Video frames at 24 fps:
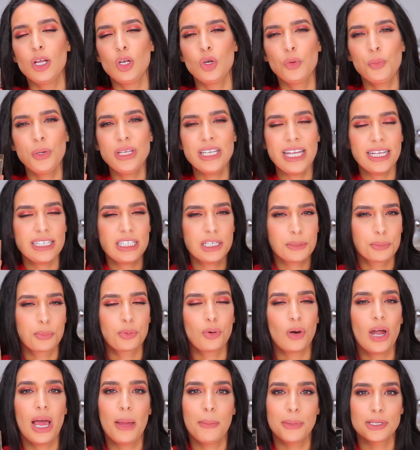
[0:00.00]
Illuminating
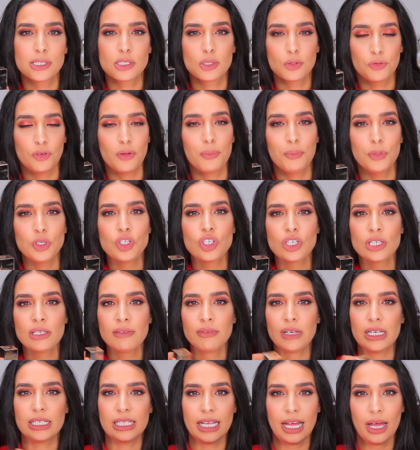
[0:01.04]
Primer zu
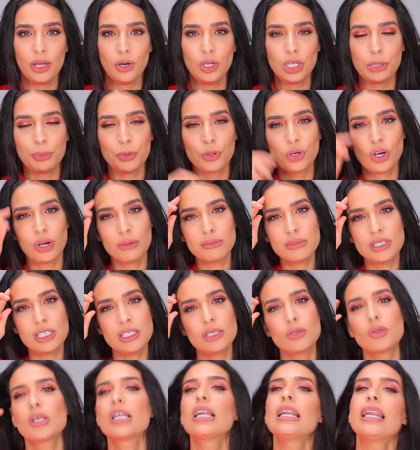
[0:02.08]
vermischen, weil dadurch bekommt sie
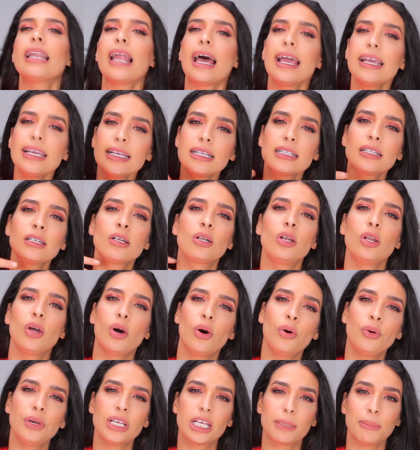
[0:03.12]
so einen leichten
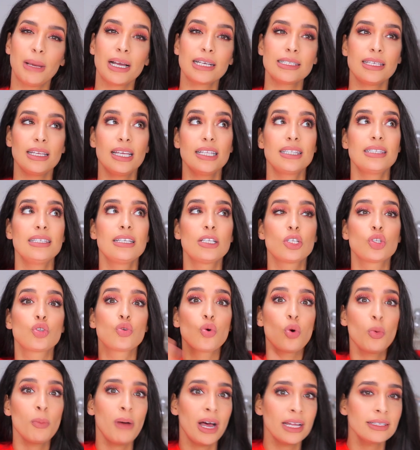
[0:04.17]
Glow. Ich mag es ja jetzt nicht
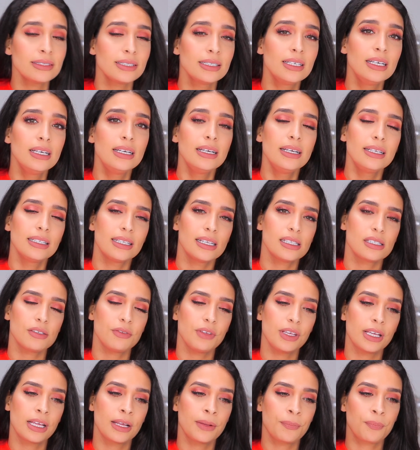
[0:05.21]
so matt,
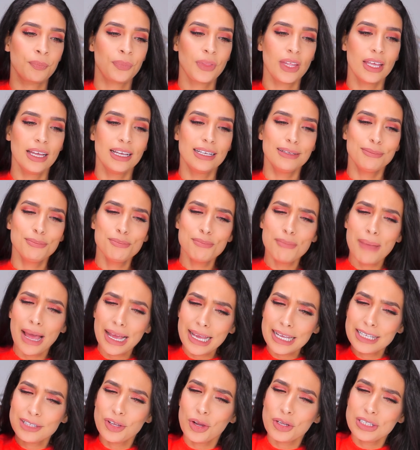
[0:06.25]
deswegen mag
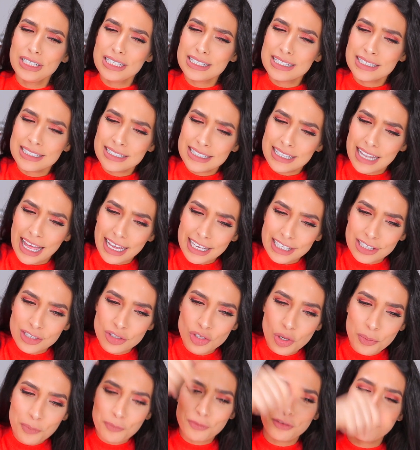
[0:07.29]
ich doch diesen
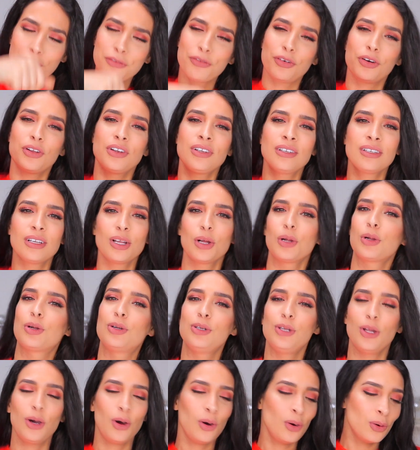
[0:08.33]
leichten Tupfer von
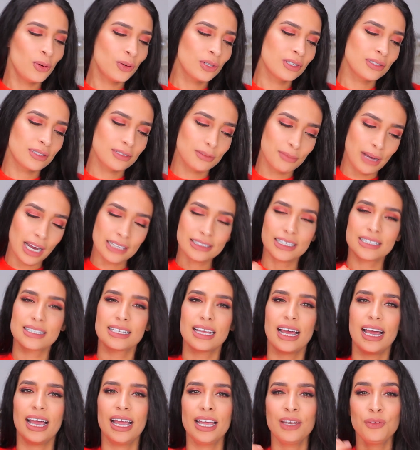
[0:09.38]
Glow und mache
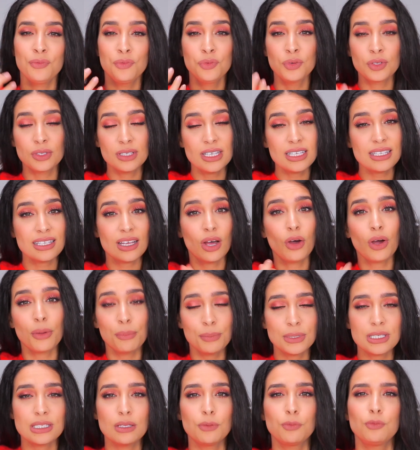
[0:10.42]
das rein. Ist auch
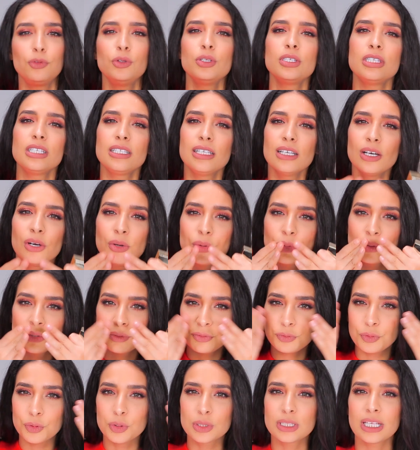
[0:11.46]
ein bisschen flüssiger
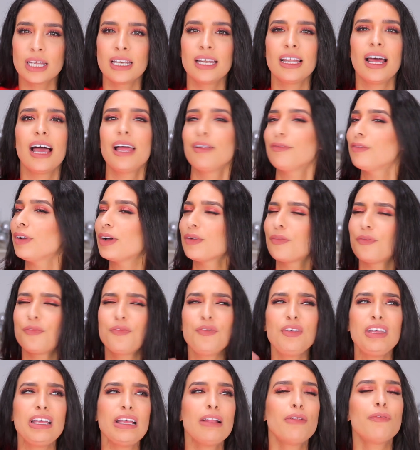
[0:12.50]
und wirkt dann einfach
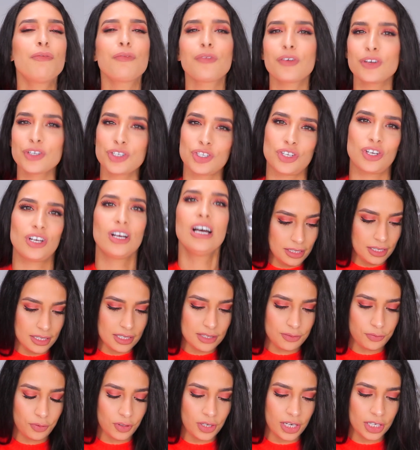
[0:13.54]
viel frischer. Die
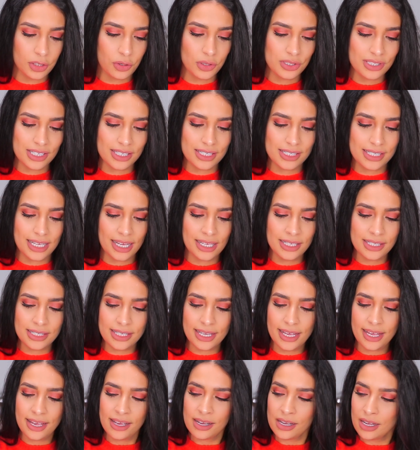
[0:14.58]
ist von der
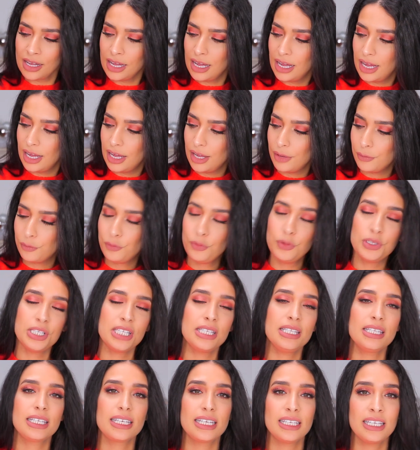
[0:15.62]
Konsistenz her fühlt
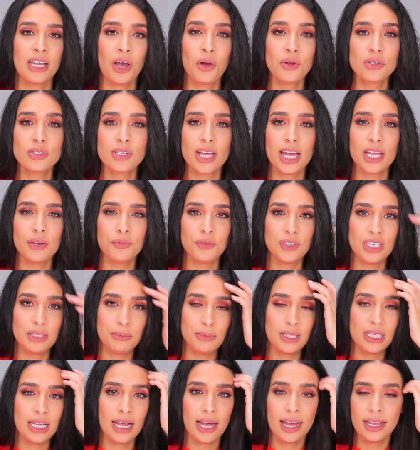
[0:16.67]
sie sich genauso an wie die
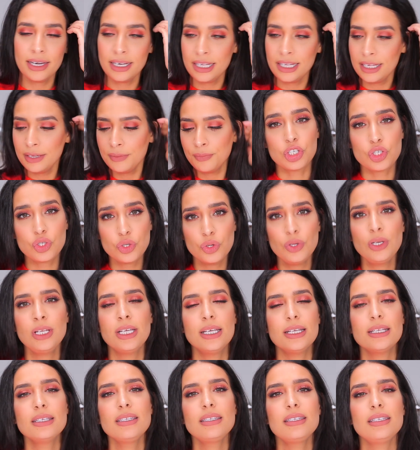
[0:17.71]
Milani. Das
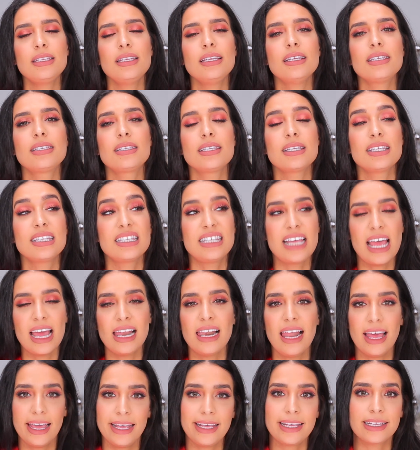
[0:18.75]
Schöne ist, sie ist sehr
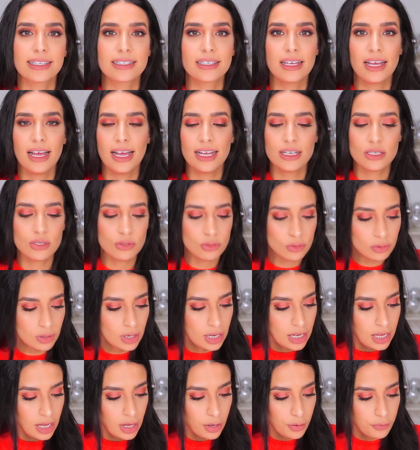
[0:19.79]
leicht. Also
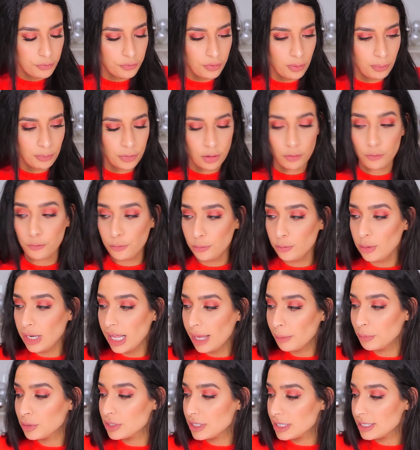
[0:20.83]
vom Gefühl
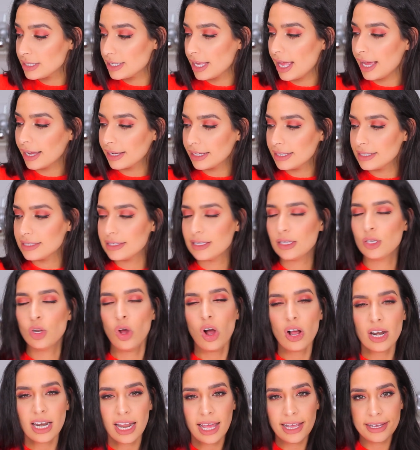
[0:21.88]
her muss ich sagen, ist sie
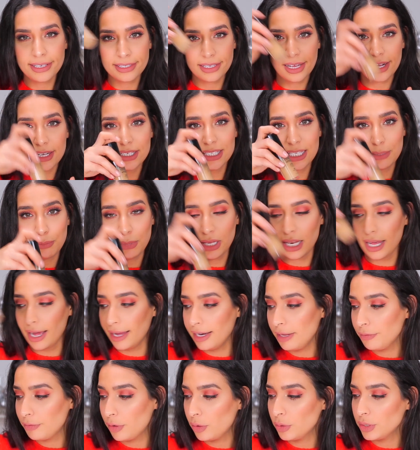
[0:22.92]
noch leichter als die
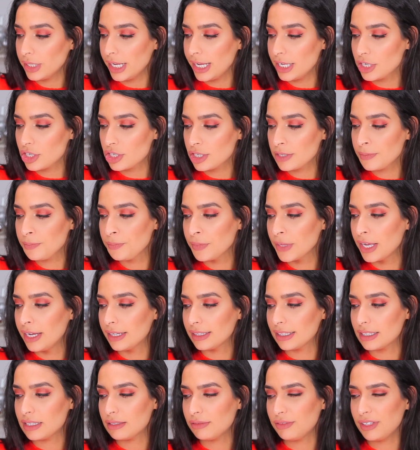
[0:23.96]
Milani Foundation.
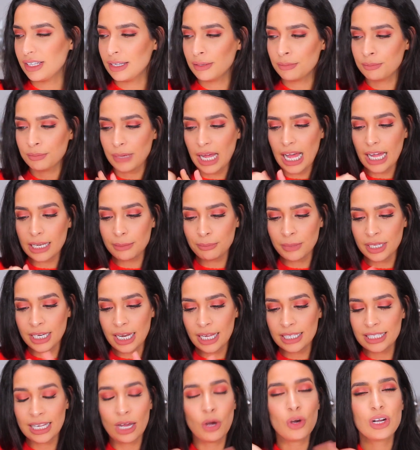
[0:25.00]
Deswegen hat man
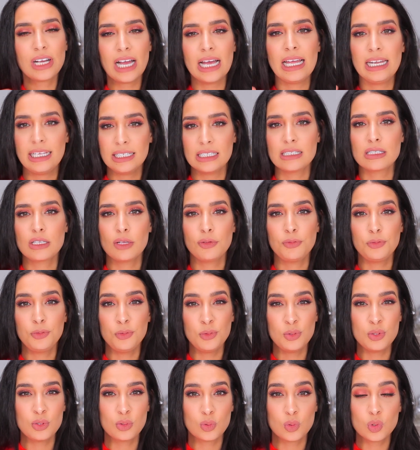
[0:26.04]
dann auch gar nicht das
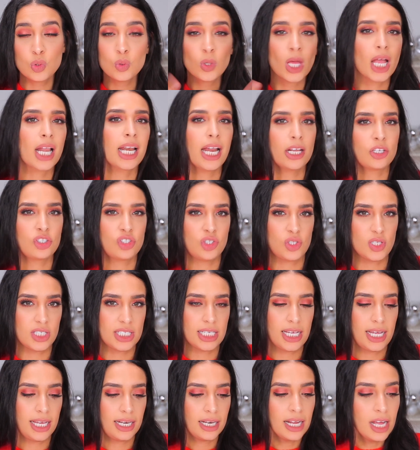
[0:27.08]
Gefühl, so zugeklatscht zu
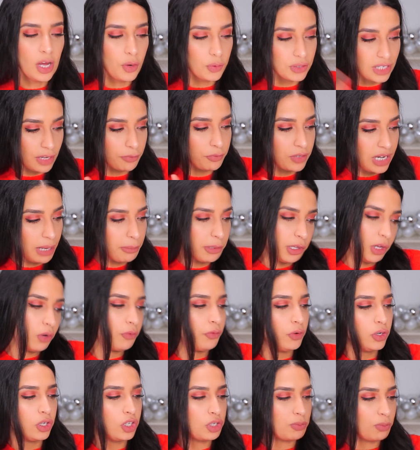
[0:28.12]
sein. Und davon habe ich auch
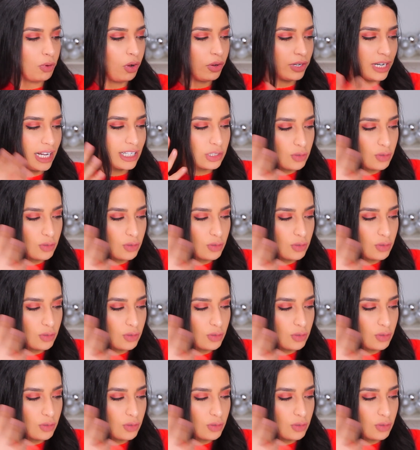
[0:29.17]
vorhin gesprochen.